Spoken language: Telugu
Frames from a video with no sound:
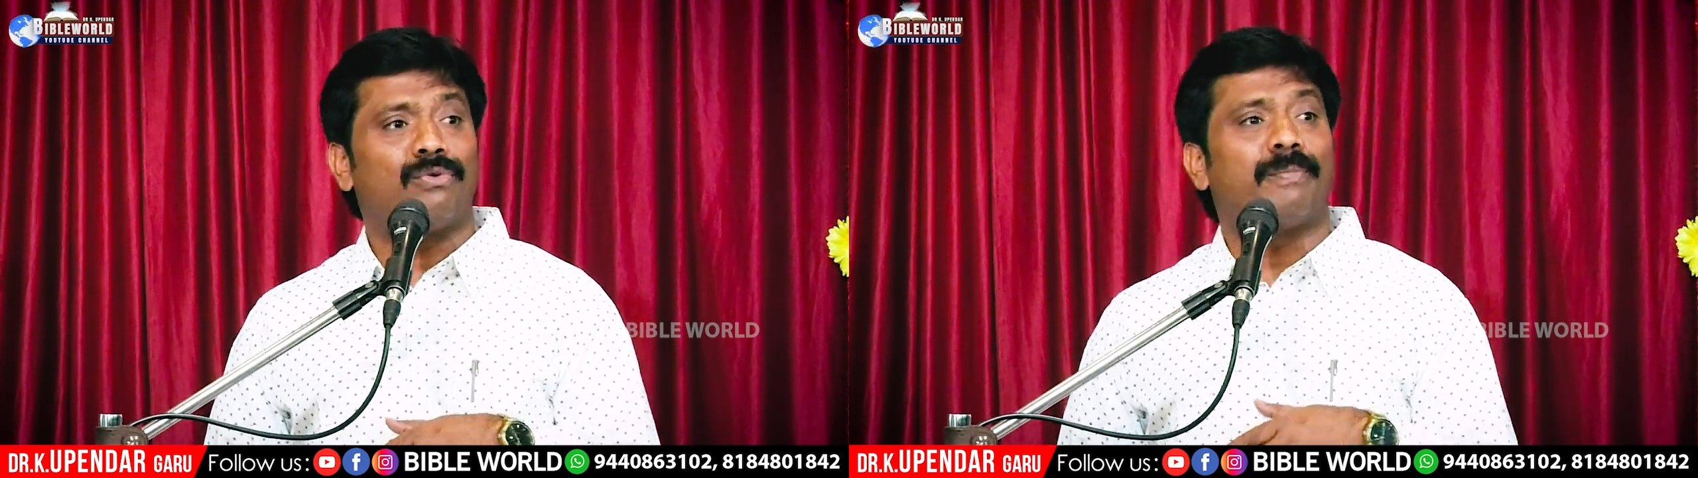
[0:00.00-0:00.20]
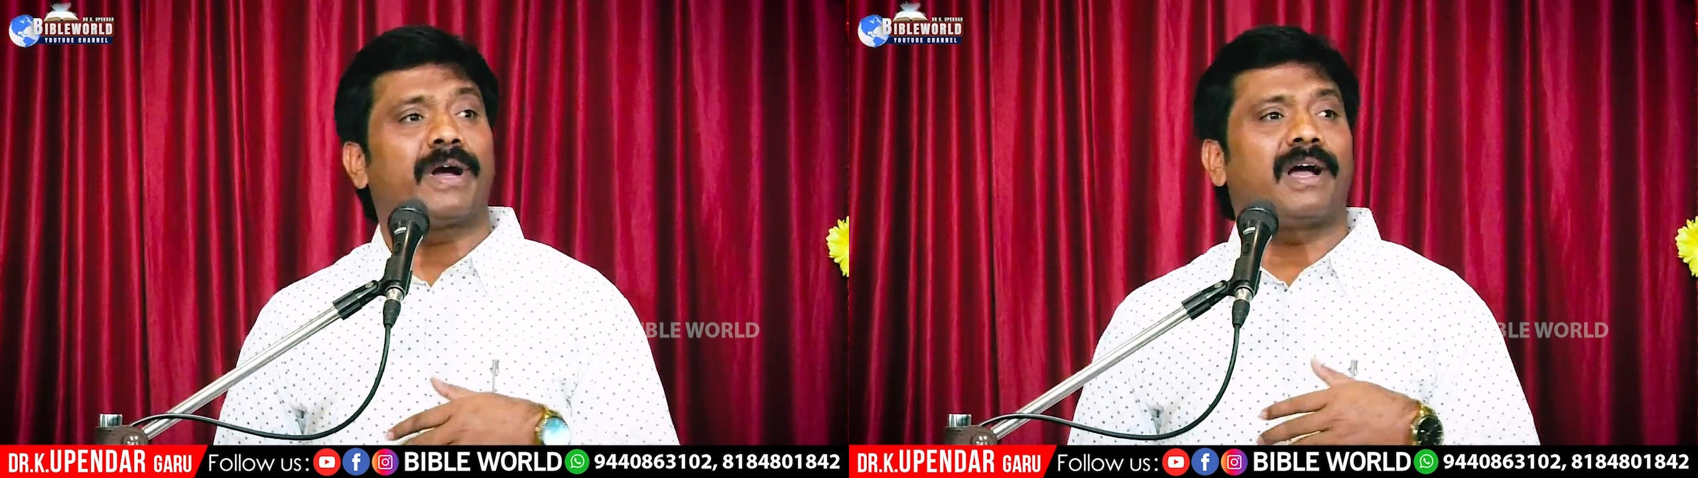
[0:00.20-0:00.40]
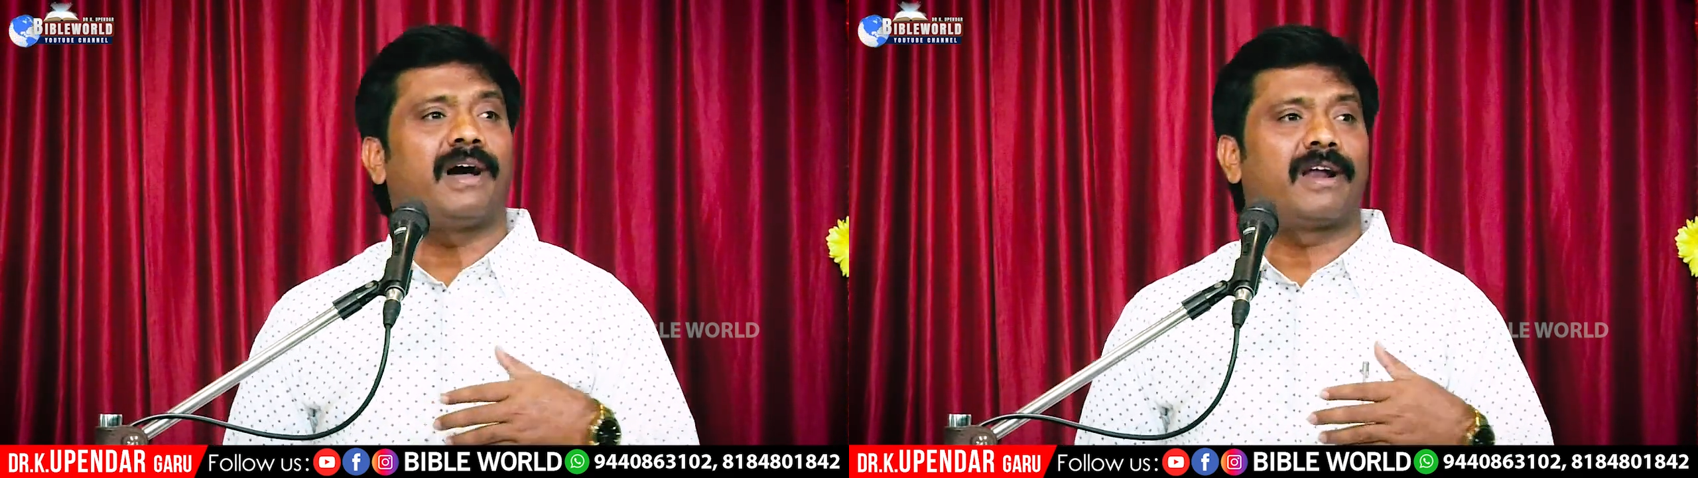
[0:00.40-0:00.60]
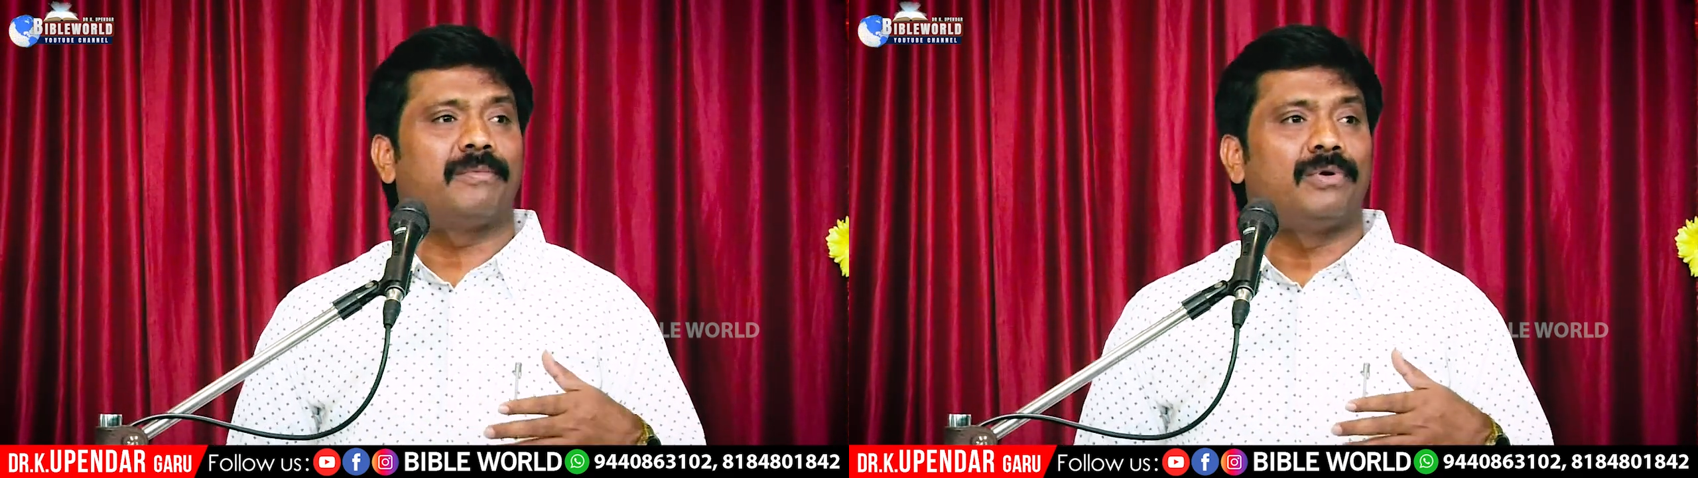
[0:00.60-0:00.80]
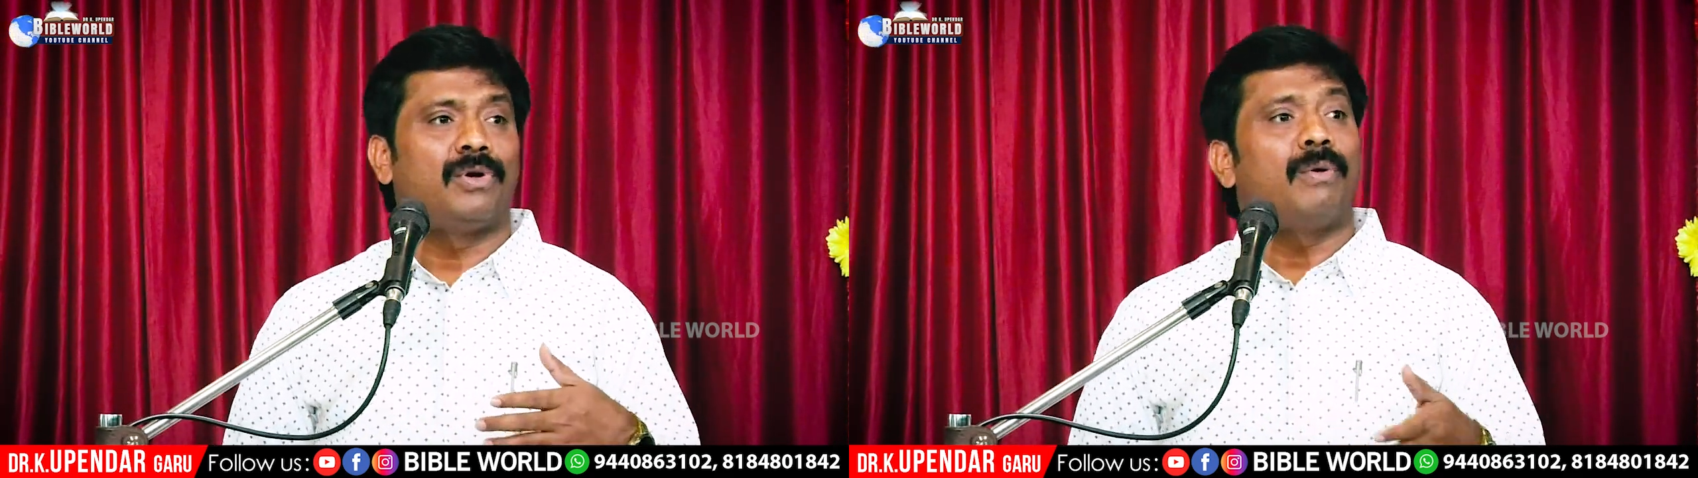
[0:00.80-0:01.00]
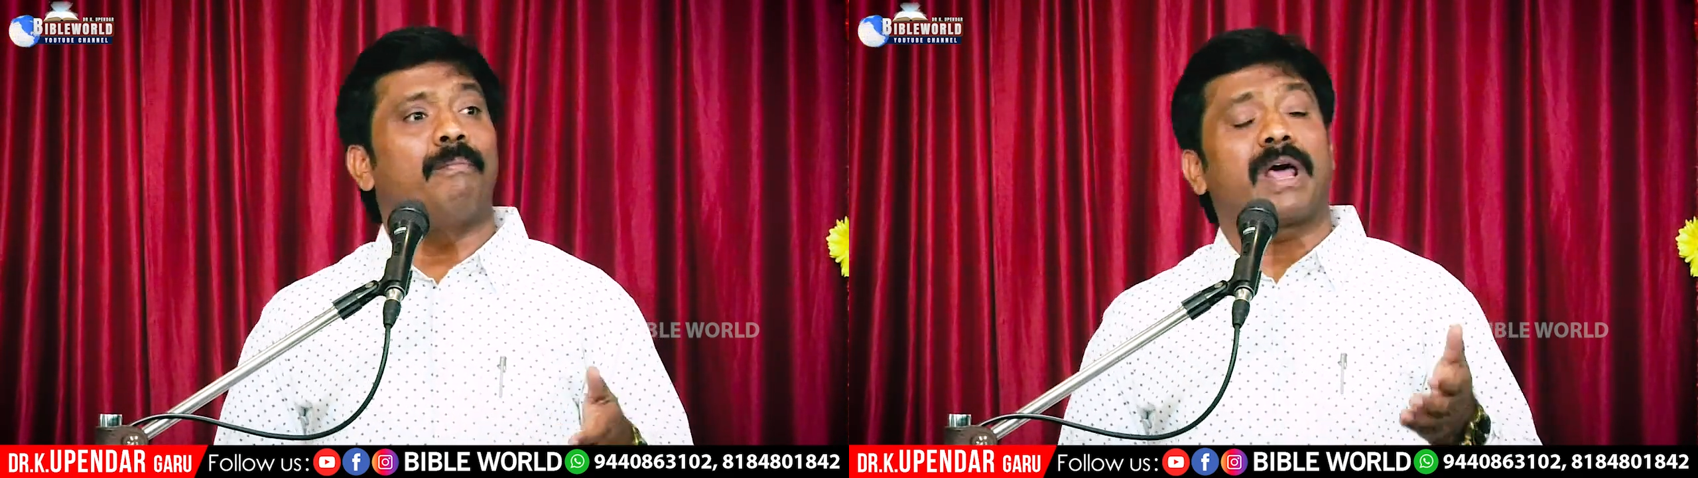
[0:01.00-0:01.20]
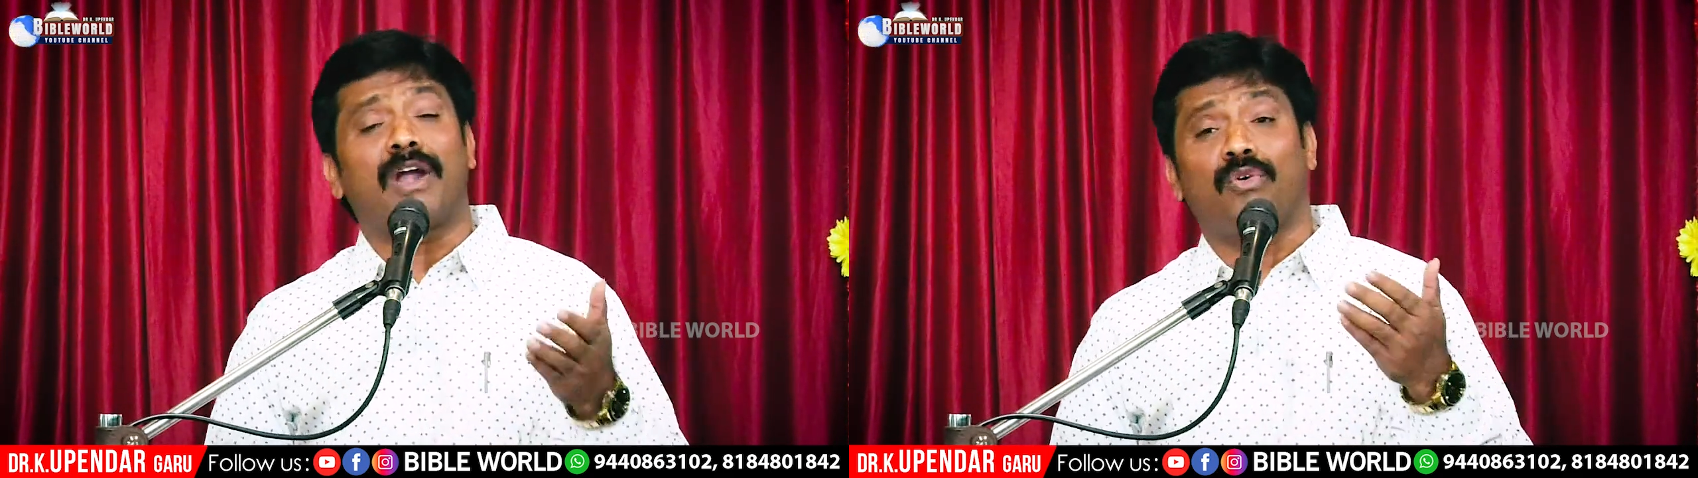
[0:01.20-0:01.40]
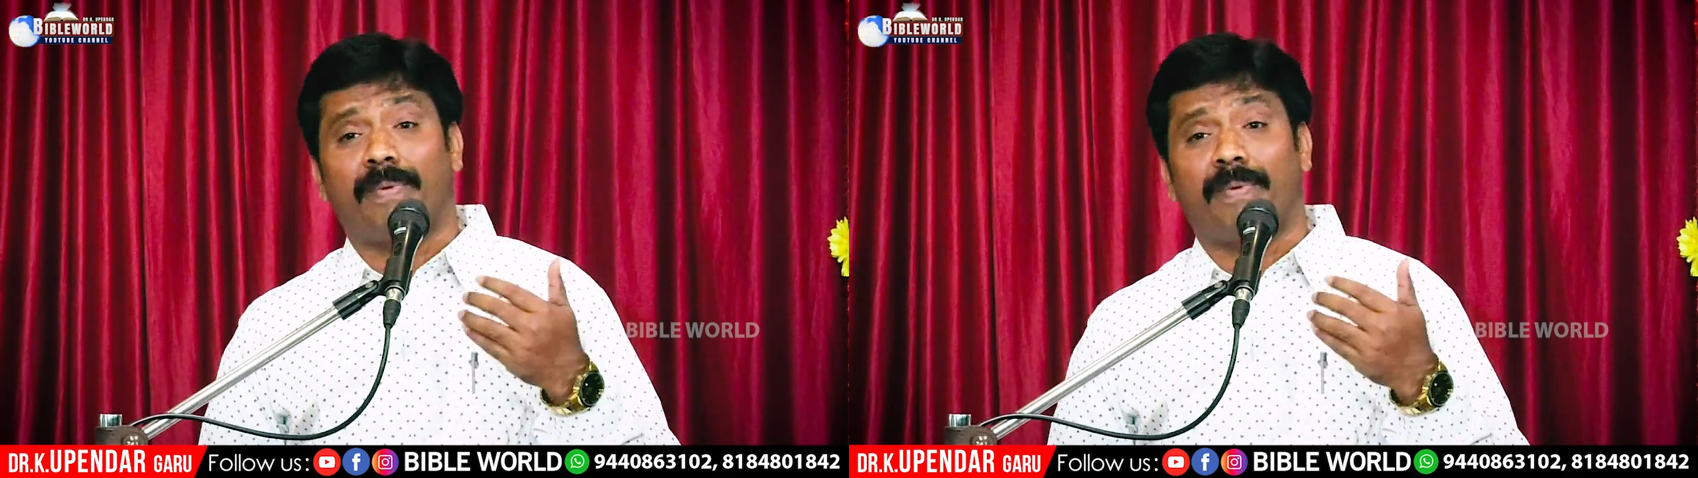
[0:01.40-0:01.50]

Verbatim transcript: ఉపకారం మరల